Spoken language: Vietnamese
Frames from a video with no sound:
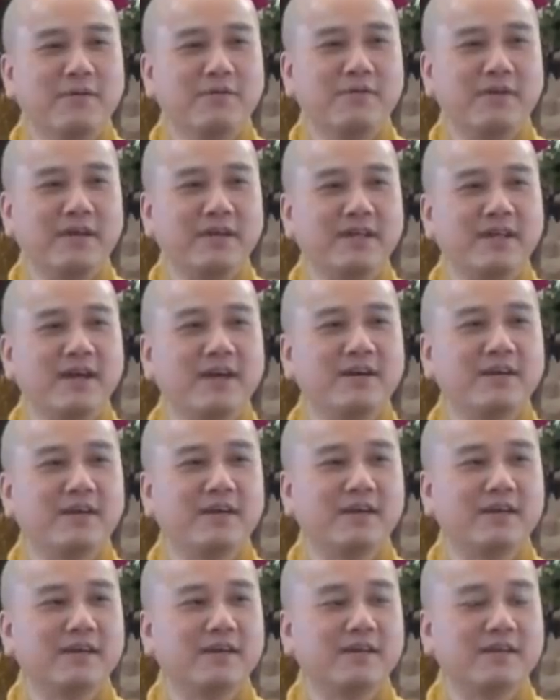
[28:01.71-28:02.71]
một vị
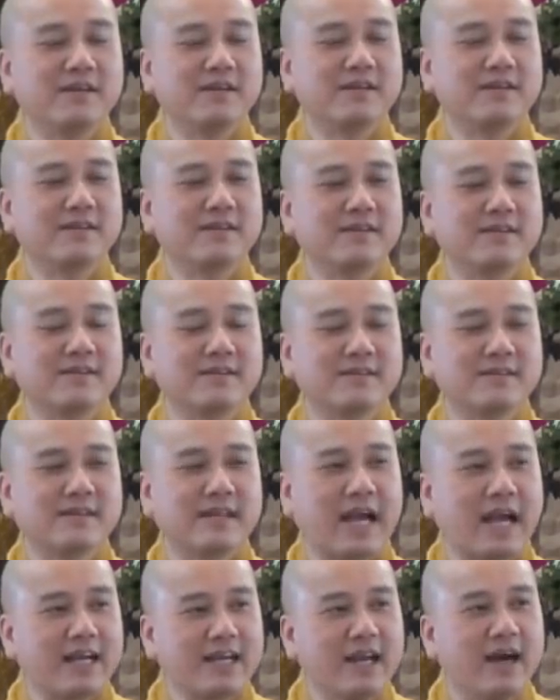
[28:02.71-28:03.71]
đó
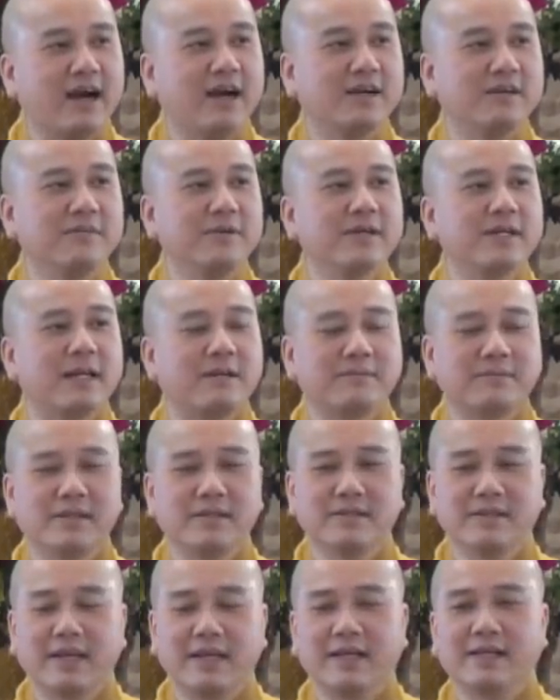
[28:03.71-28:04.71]
cả đời biết làm
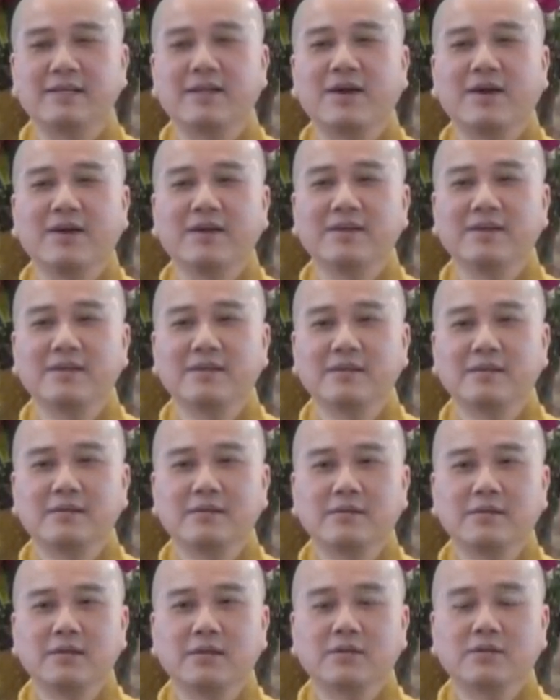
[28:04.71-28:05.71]
từ thiện thôi
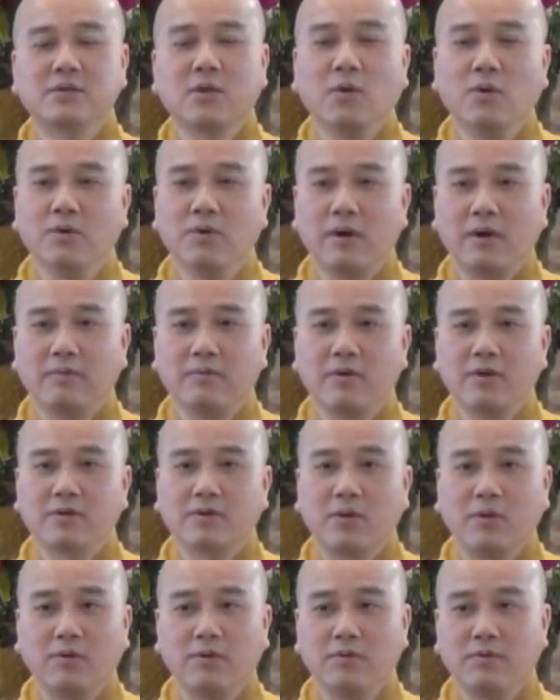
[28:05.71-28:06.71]
nói tu không lo
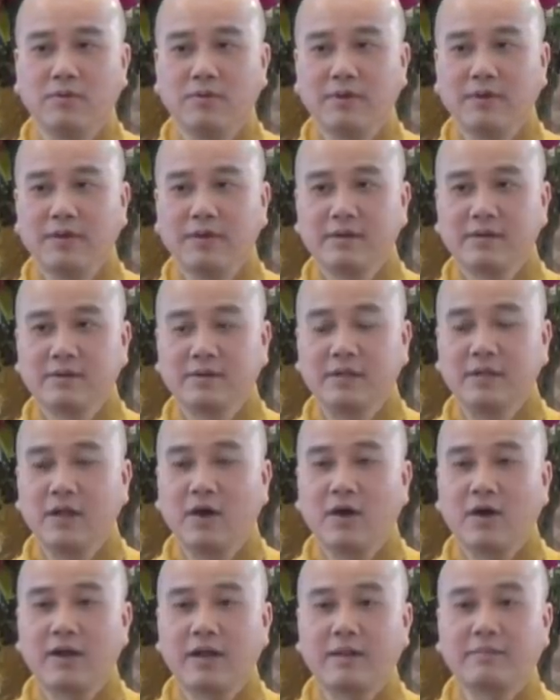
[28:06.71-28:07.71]
tu đi
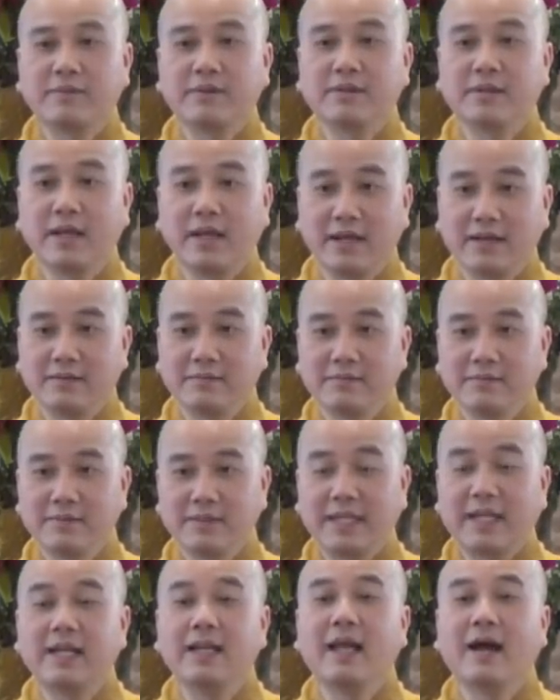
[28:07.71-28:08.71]
lo làm từ thiện
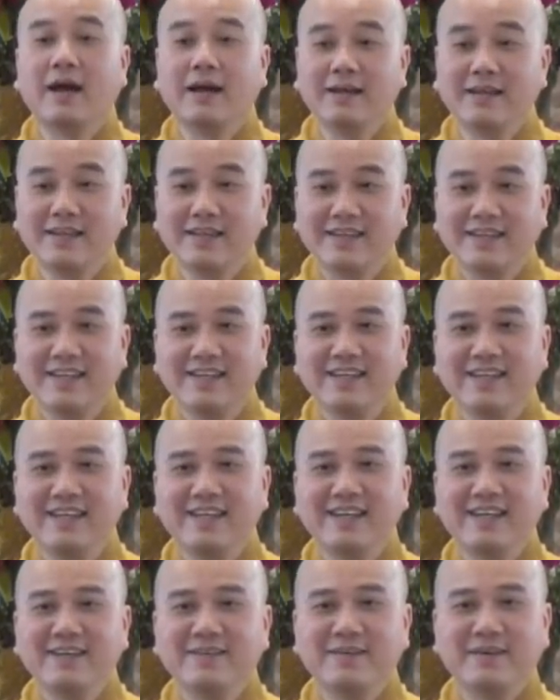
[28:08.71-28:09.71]
danh lợi
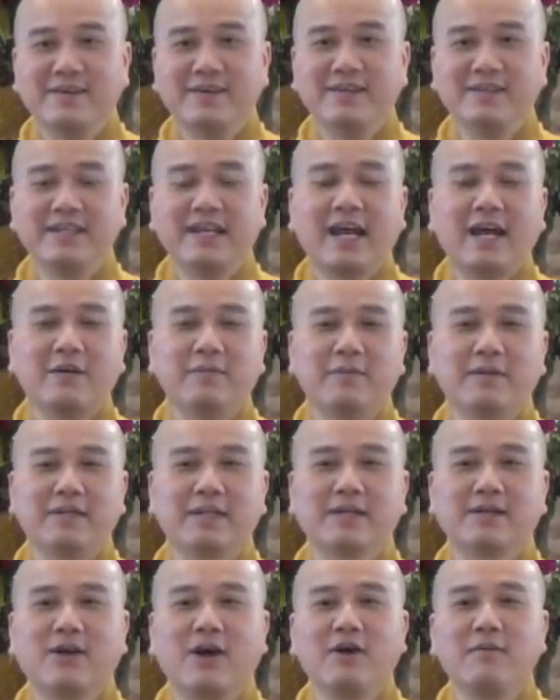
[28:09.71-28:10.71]
và người nào mà
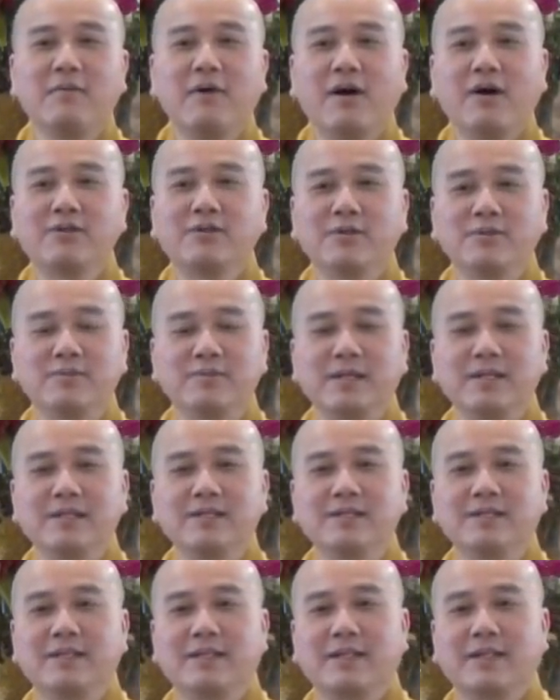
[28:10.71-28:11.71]
ta gõ mỏ tụng
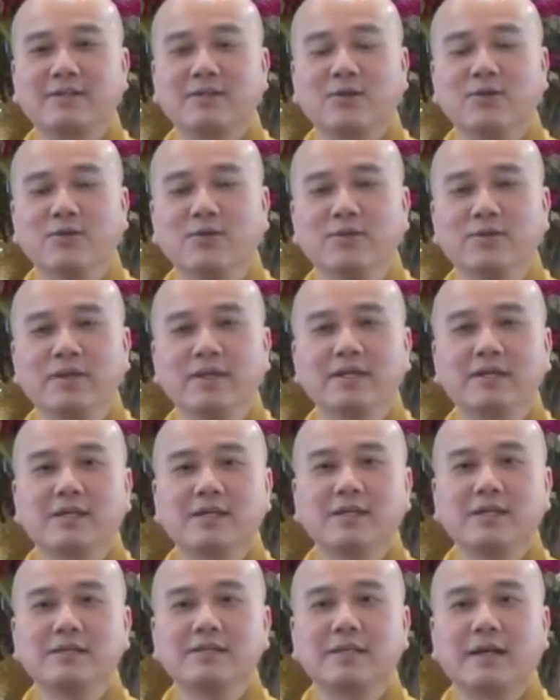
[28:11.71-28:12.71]
kinh ta tu riết
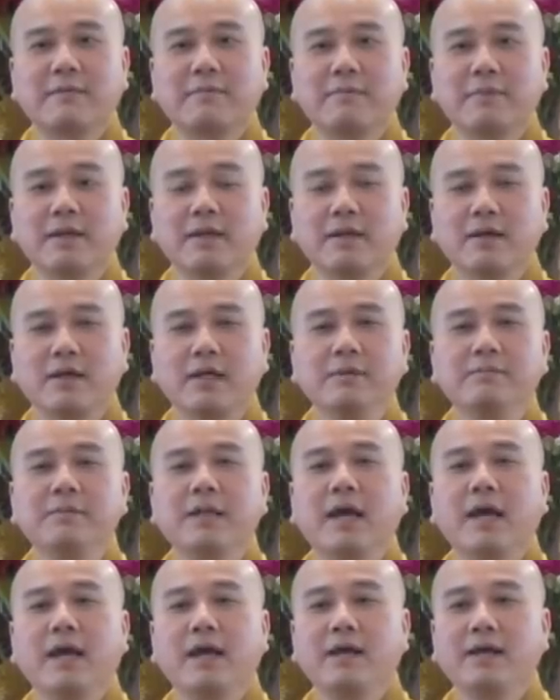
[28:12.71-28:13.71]
cái nói sao
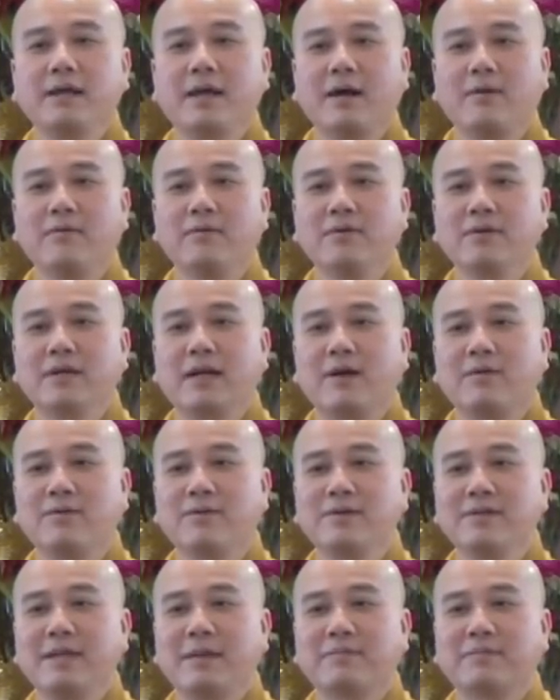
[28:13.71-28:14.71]
yếm thế không có
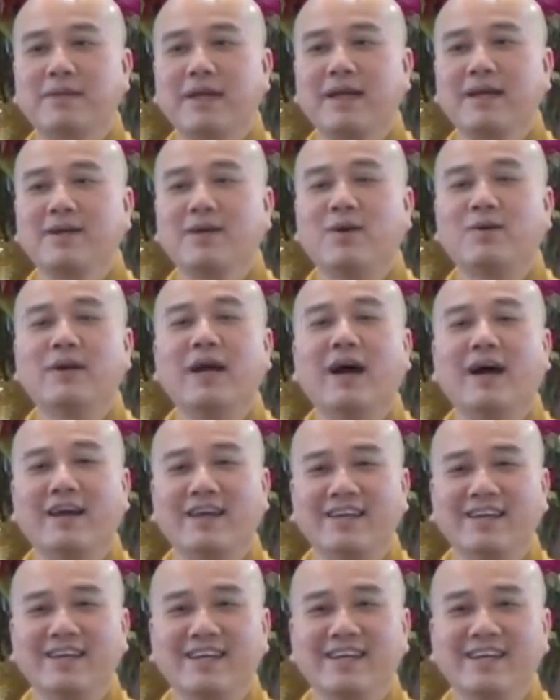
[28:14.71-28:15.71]
không có nhập thế độ
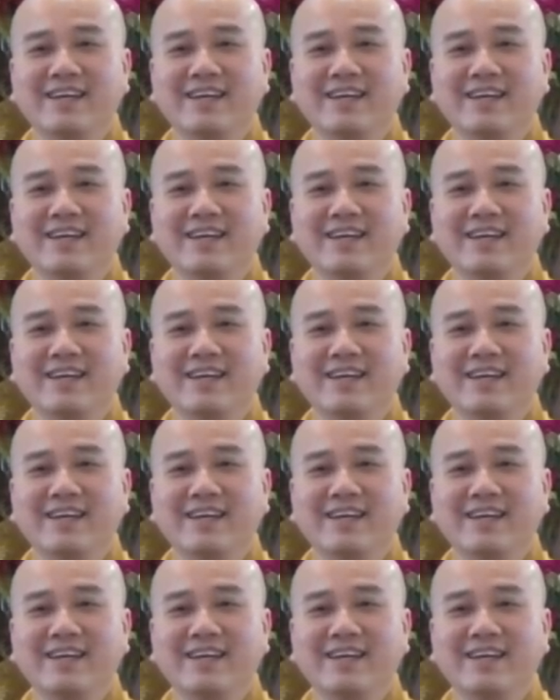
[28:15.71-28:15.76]
đời